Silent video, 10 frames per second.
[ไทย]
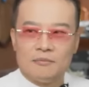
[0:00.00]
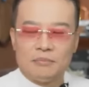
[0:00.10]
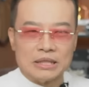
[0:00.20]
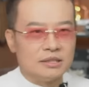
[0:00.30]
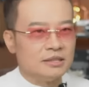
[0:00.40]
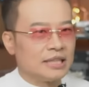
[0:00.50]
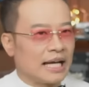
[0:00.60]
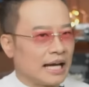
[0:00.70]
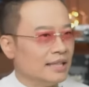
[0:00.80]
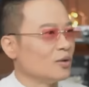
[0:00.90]
มันคือใช่
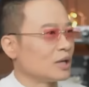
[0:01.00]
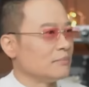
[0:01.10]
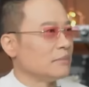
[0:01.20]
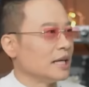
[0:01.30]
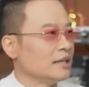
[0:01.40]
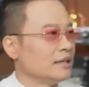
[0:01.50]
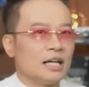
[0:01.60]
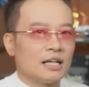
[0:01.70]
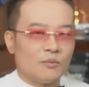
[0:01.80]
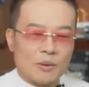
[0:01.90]
อันเดียวกันไหม
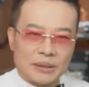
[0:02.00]
คำว่า